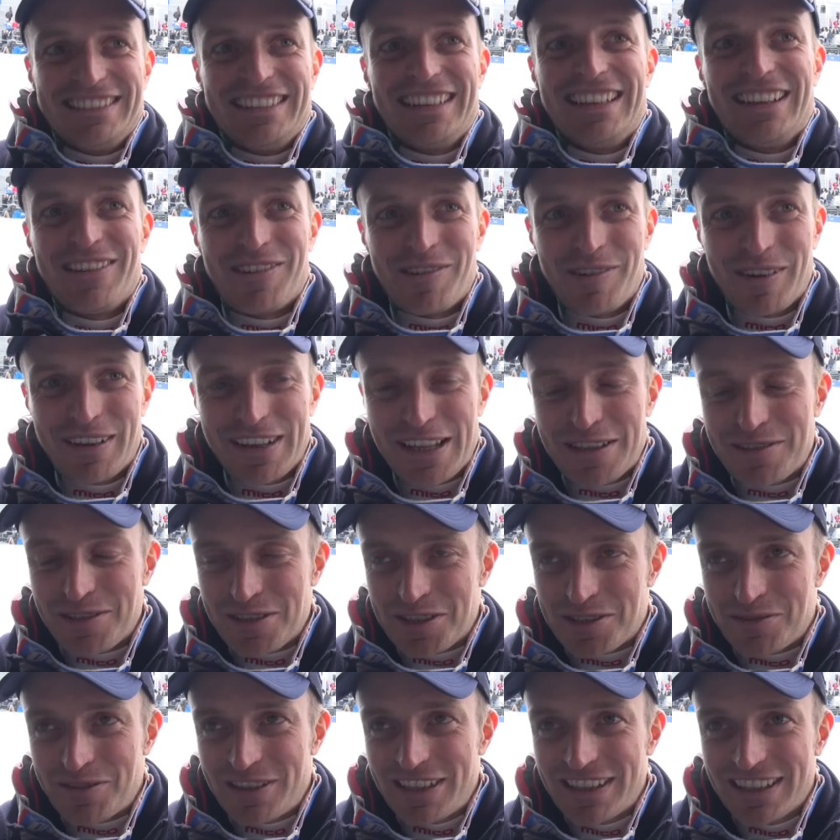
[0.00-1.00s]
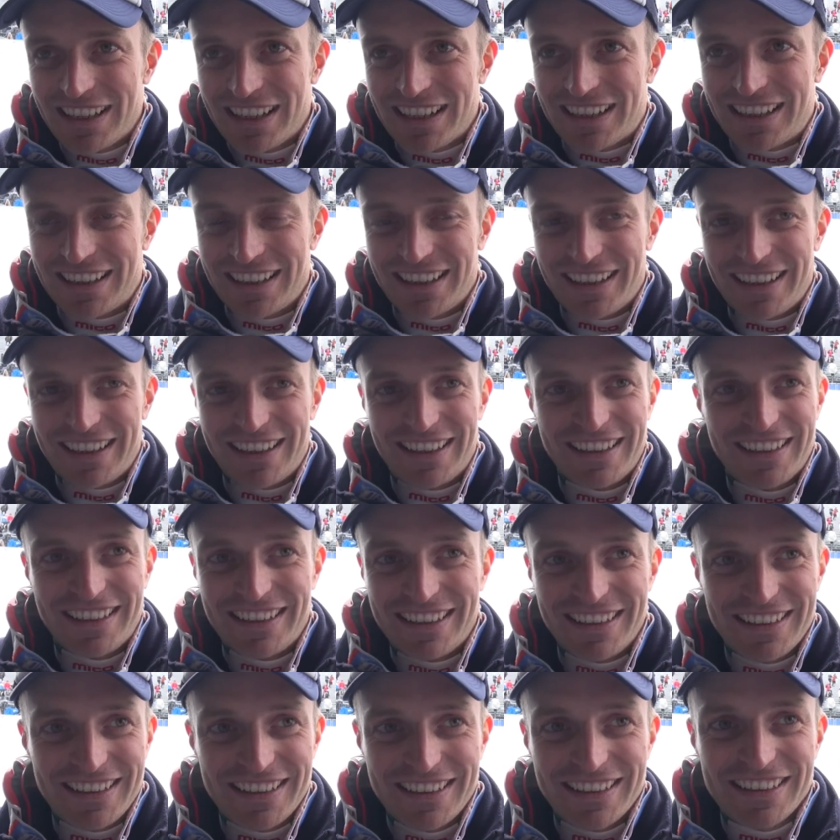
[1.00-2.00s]
eh, ho guardato a Svindal
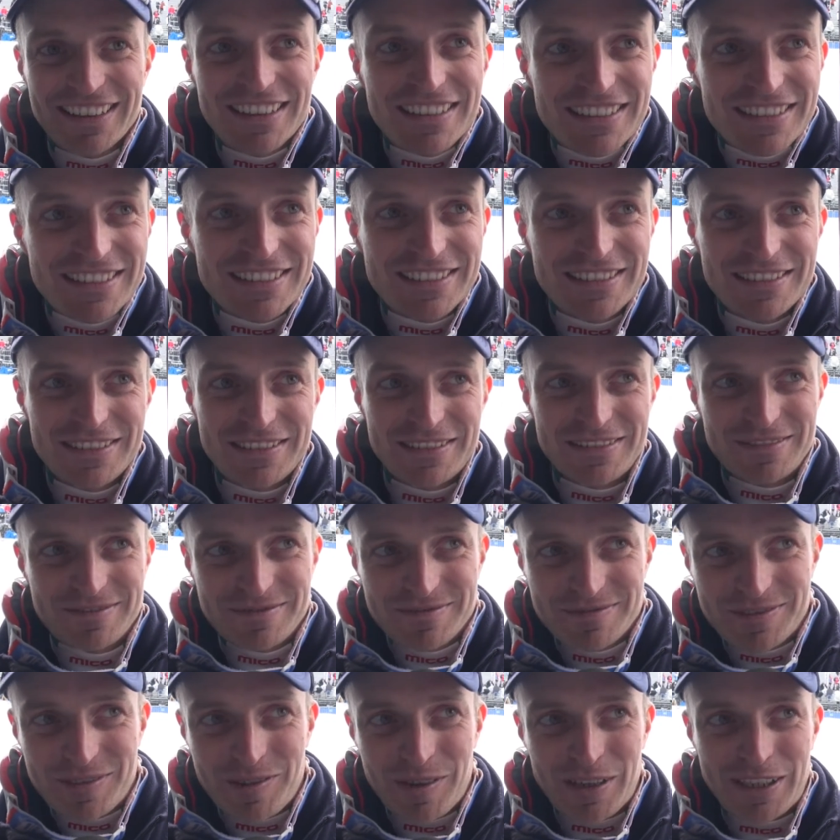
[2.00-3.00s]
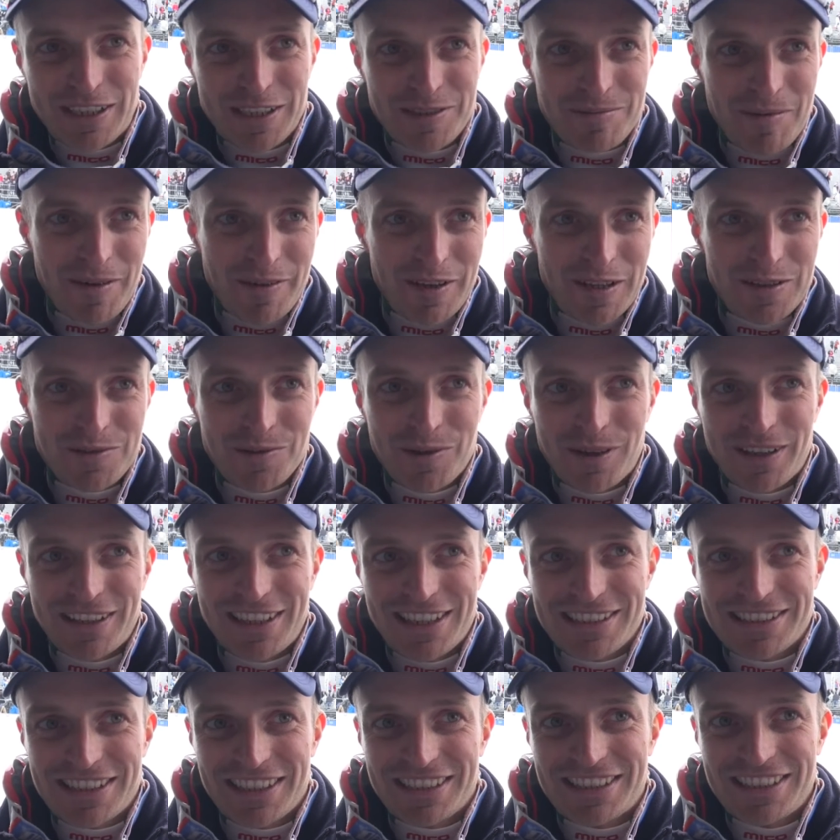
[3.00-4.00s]
che qualche sbavatura
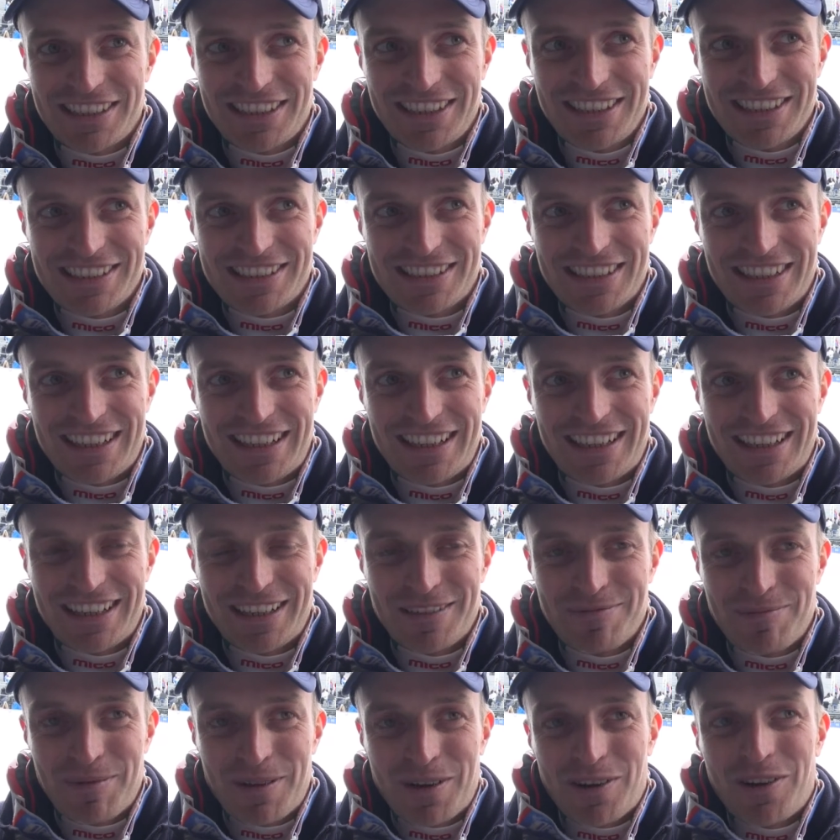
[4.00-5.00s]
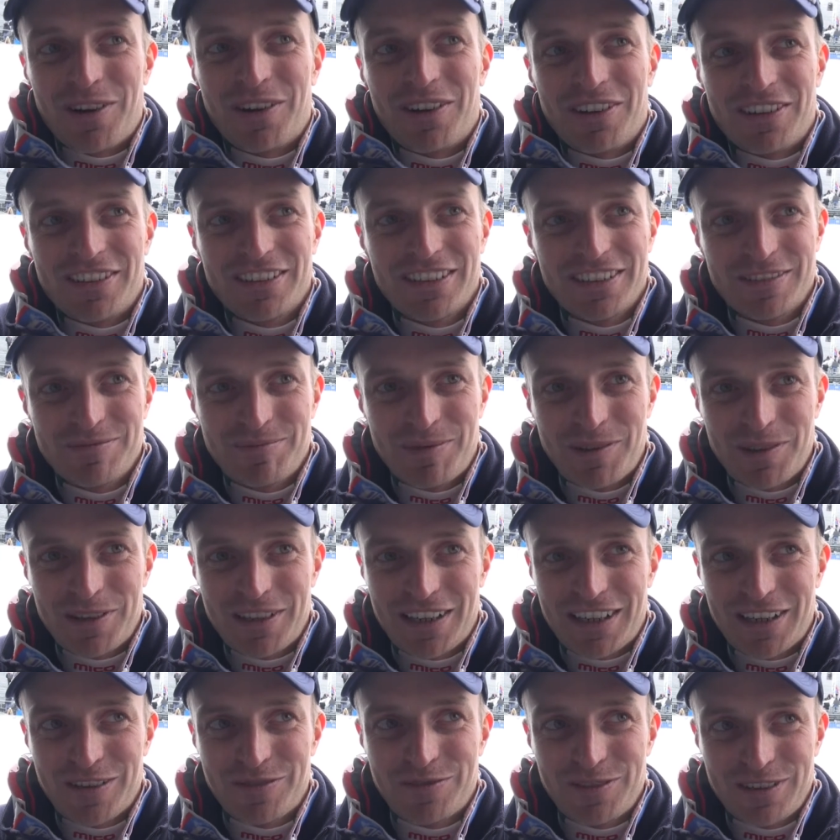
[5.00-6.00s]
destra-sinistra eh, però poi
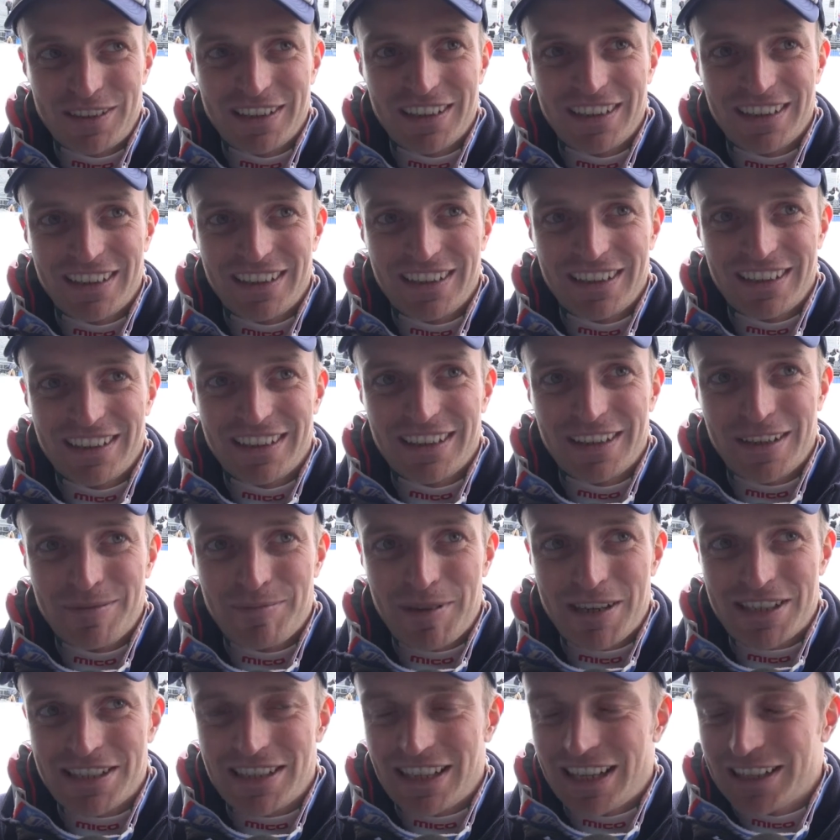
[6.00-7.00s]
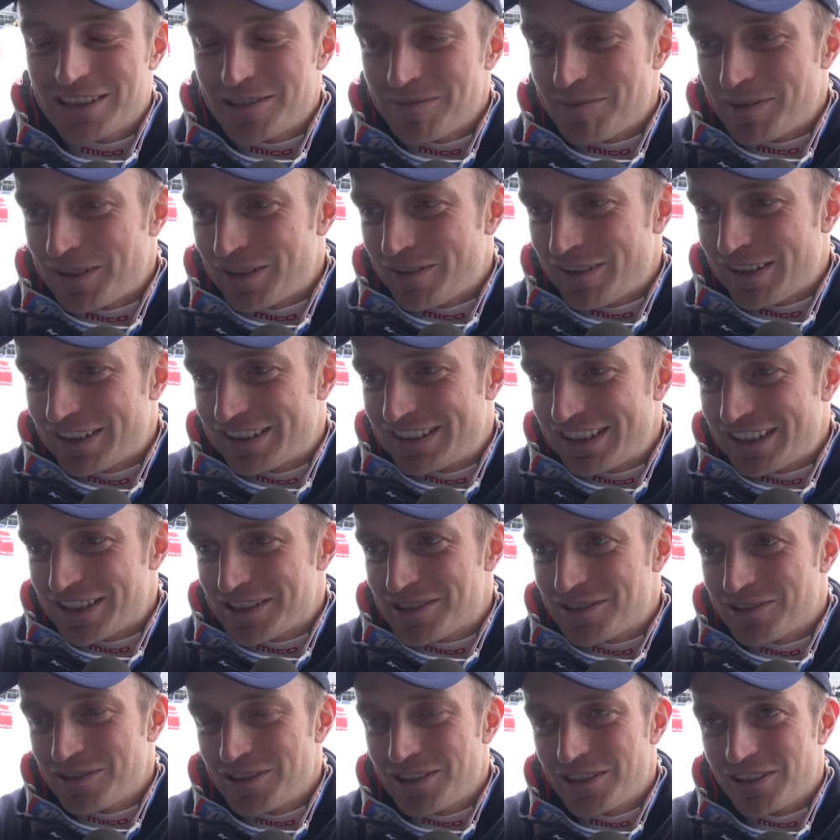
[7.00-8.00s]
alla fine è bastato per arrivare
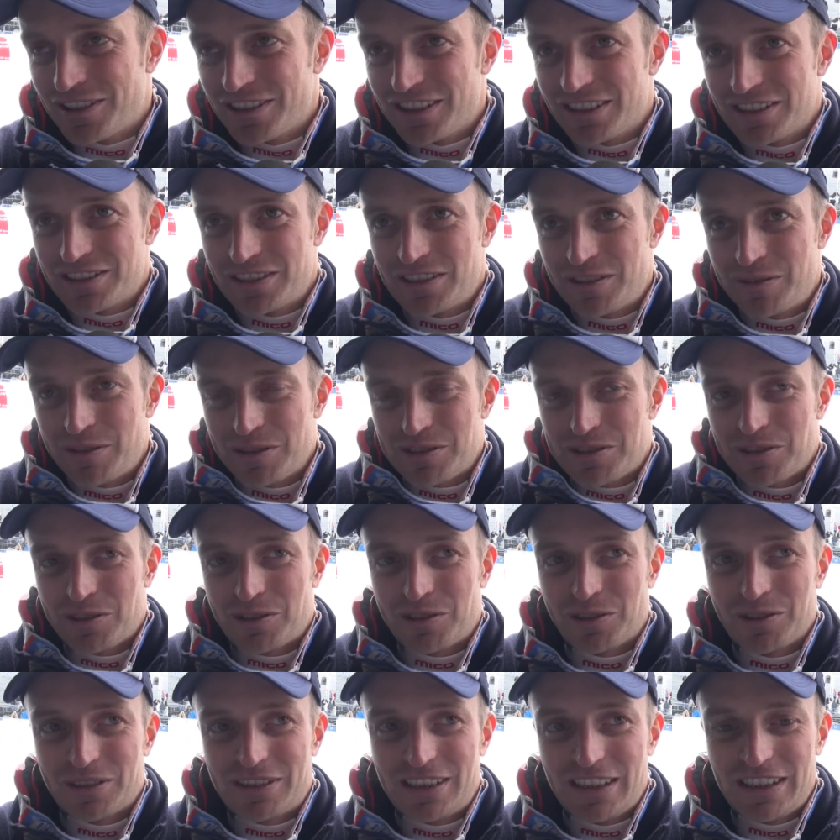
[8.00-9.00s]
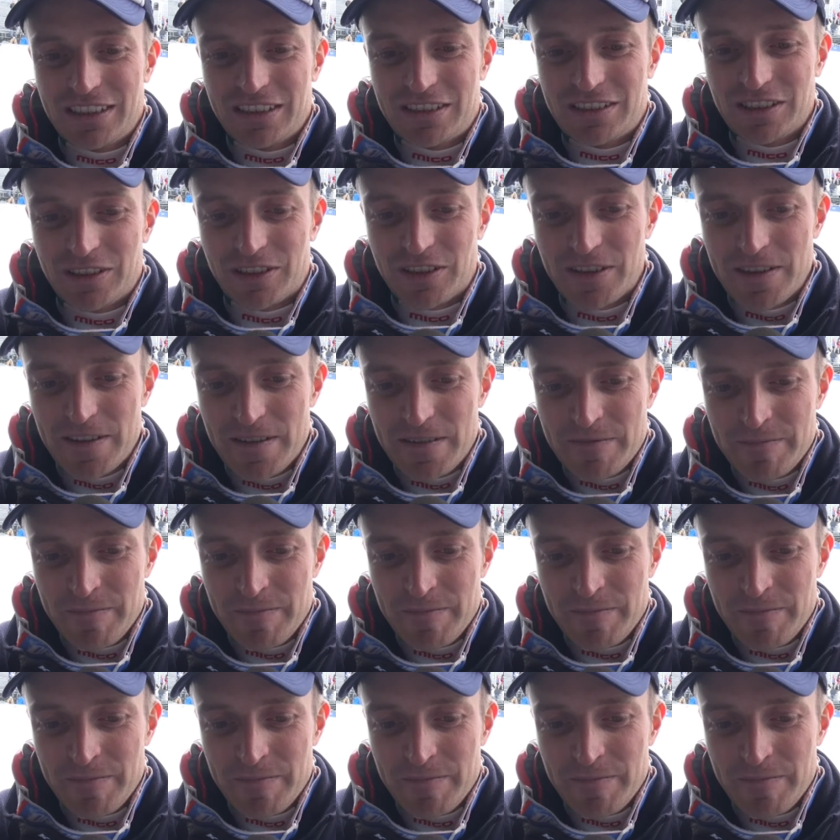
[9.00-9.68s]
terzo io e di questo sono contento